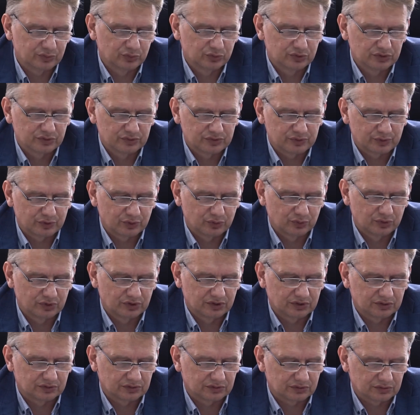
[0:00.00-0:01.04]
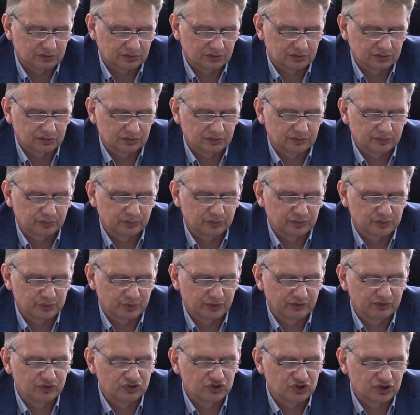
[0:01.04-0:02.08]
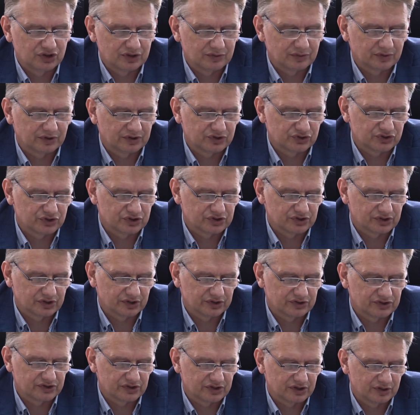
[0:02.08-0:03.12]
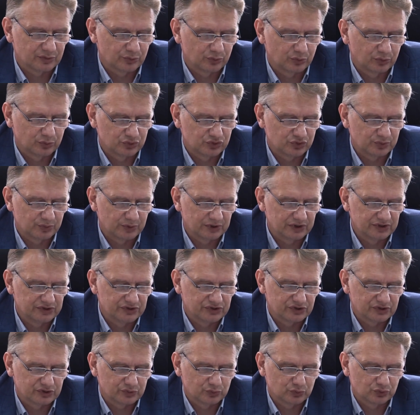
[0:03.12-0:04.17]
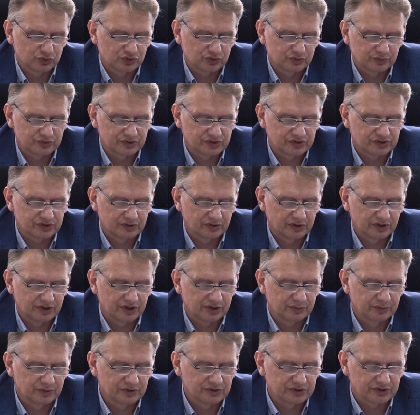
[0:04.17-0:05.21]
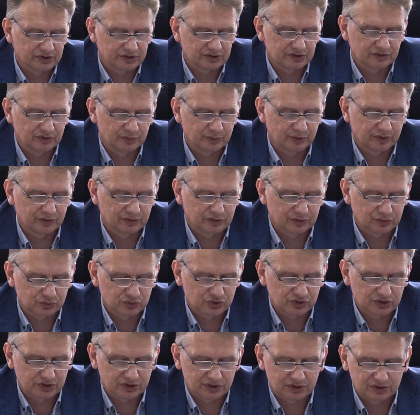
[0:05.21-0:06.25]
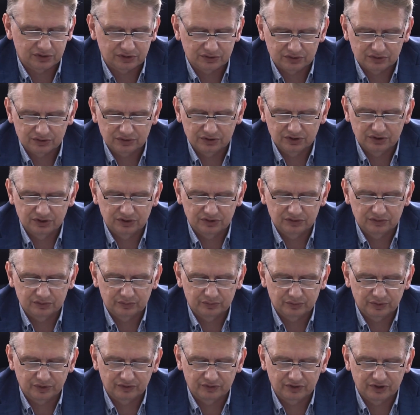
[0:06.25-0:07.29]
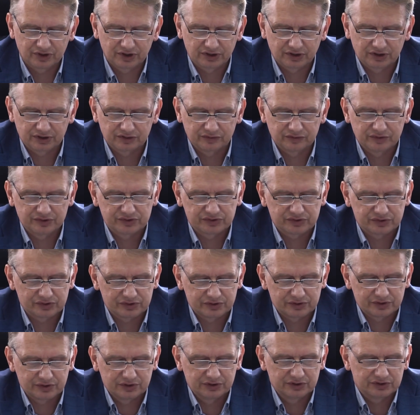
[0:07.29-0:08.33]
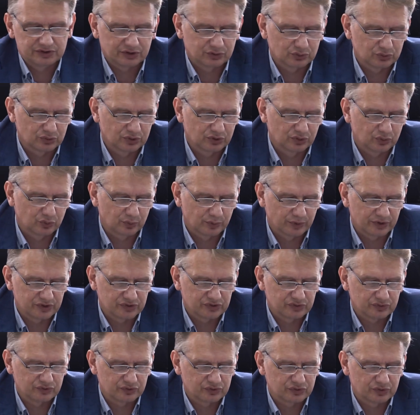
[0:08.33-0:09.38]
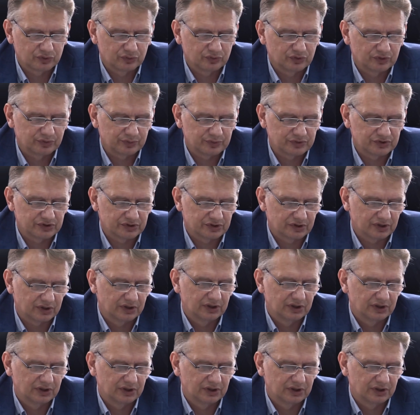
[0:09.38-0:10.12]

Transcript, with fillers: будем спокойно с привлечением, конечно, с оказанием помощи полиции сможем составлять административные правонарушения и привлекать к ответственности лиц, которые купаются в неустановленных местах.